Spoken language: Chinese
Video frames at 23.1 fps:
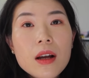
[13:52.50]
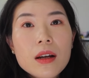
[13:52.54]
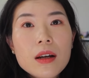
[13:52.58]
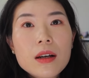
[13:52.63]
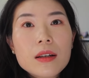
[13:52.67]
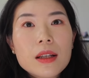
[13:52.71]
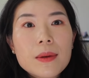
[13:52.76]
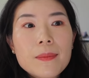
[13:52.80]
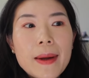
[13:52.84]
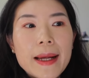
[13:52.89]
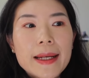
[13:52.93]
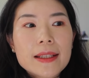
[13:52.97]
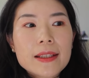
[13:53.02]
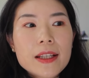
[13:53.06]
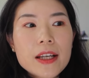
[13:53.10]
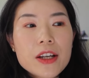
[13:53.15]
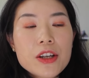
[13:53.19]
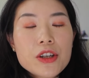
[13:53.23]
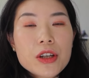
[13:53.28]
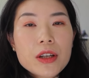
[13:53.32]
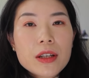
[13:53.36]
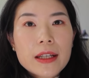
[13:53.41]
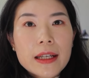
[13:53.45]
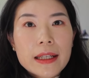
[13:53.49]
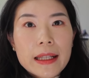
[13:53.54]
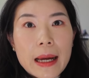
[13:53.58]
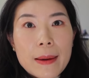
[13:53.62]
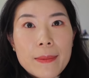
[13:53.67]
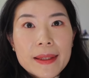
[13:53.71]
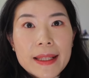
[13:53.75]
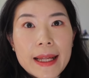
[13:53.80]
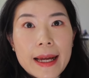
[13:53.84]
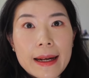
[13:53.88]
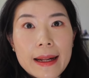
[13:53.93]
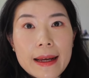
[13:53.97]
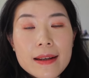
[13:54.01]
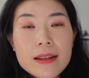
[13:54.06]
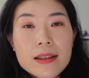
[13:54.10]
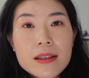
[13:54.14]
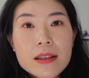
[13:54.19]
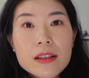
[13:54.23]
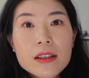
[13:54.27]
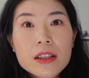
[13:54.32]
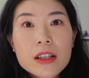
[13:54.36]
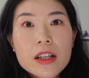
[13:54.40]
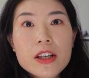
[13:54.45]
可能 meditation 给他们带来
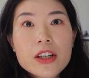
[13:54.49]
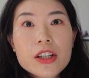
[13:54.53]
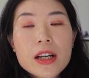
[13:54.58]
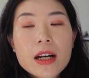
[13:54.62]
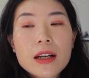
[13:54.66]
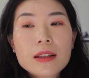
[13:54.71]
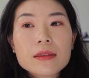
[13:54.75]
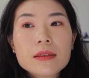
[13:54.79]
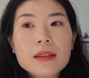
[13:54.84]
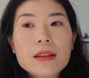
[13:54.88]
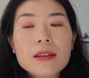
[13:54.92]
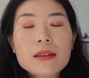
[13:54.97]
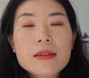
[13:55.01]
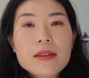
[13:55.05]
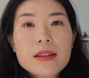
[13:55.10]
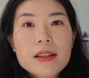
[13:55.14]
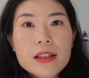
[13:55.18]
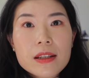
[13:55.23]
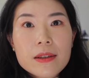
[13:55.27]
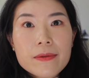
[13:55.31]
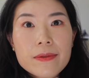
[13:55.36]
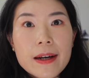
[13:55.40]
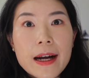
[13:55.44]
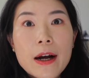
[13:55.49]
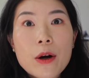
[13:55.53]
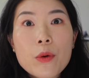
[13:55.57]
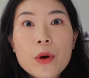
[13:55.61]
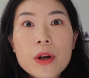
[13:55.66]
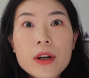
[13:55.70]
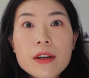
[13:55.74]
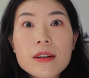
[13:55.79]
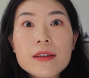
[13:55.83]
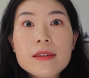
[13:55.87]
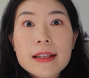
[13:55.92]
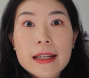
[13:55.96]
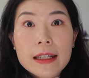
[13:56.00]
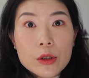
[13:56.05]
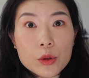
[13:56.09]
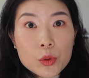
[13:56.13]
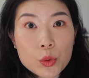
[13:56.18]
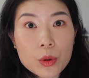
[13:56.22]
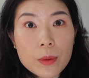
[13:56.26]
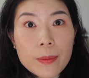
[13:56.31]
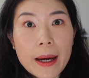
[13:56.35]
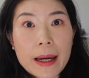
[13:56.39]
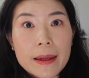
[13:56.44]
心灵上的启发会更加的
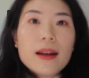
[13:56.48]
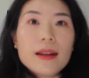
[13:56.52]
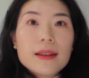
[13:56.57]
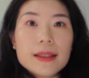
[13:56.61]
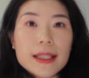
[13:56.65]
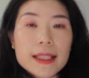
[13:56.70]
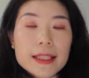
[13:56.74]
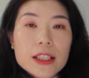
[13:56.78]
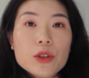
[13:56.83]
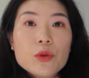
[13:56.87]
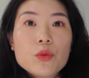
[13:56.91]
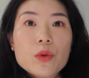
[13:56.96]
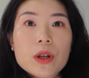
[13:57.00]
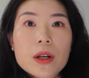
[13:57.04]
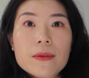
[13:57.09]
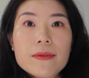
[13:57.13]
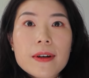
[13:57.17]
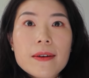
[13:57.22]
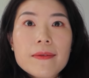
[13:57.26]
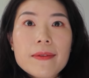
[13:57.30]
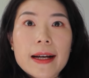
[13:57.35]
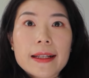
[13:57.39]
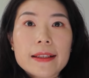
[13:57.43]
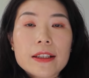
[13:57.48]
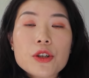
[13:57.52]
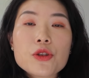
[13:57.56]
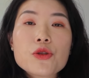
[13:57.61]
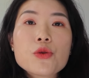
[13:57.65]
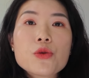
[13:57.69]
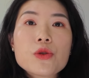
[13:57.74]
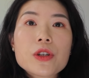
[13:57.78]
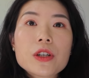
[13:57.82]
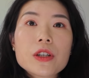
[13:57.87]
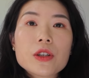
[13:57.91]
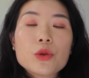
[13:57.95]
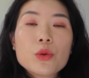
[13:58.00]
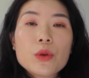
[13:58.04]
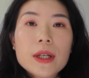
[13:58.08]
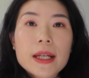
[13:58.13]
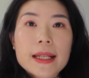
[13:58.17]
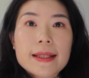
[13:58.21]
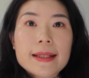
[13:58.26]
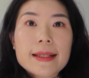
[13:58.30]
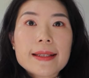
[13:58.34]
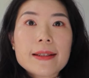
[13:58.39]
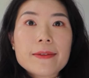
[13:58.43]
多吧。那第第五个方法呢，就是多
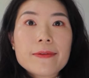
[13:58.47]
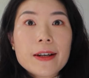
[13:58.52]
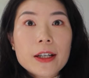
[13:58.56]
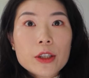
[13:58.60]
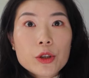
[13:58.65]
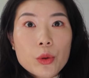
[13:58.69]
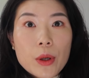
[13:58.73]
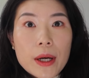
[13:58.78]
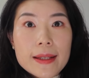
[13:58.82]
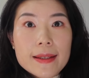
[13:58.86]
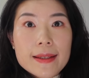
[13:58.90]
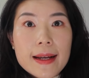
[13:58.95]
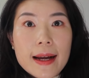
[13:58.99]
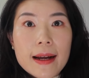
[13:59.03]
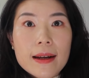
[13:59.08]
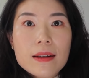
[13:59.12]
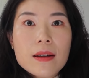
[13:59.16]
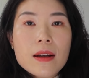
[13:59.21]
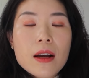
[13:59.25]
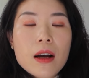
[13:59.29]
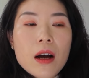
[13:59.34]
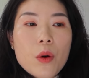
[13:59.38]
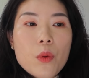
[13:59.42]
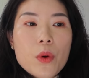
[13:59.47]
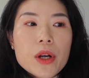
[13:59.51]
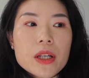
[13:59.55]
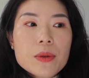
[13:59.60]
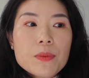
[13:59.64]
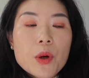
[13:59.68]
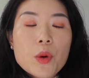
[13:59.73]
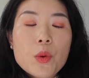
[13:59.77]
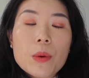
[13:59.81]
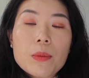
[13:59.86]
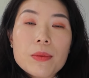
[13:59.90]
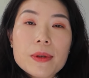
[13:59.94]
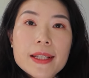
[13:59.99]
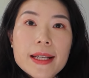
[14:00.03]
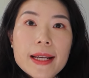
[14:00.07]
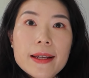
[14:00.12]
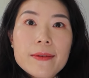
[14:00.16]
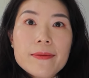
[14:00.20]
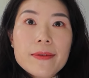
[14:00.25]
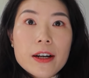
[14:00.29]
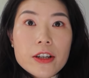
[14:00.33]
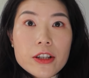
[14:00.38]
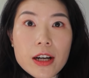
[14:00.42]
给自己放短假。为什么我不
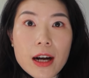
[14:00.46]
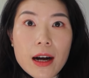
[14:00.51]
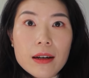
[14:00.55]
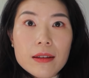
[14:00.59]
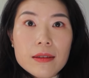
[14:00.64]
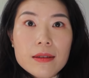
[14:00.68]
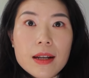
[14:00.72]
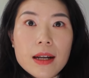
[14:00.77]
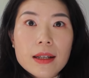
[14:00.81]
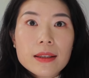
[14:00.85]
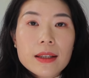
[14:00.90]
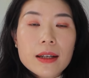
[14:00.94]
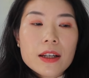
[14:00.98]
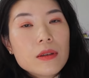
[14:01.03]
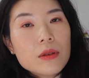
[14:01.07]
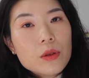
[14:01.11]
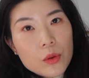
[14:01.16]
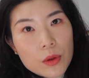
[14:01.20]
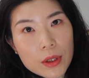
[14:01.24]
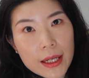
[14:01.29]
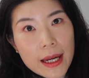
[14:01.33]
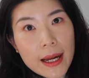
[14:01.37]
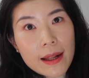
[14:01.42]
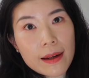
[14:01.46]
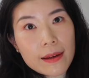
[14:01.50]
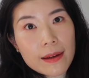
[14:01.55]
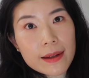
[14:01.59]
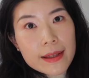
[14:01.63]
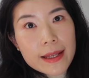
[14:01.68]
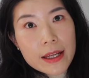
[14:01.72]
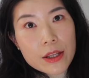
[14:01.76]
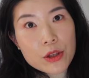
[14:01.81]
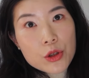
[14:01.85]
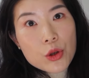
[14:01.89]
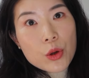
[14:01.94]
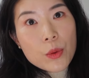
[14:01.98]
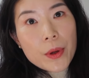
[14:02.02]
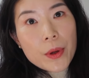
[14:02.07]
建议放长假呢？因为我看了研究